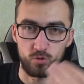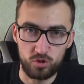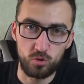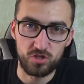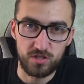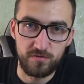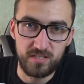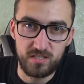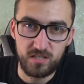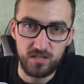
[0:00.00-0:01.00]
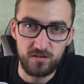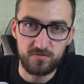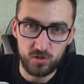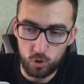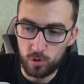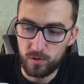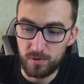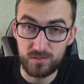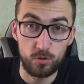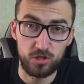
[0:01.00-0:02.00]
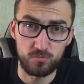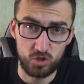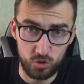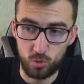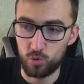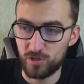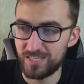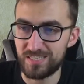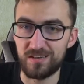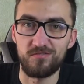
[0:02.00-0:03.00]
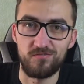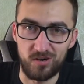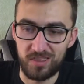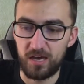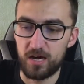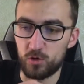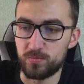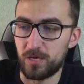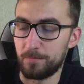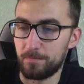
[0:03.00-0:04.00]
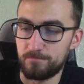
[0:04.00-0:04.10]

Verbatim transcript: Ну что же, давайте ее вскроем и посмотрим, что у нас в этой коробке.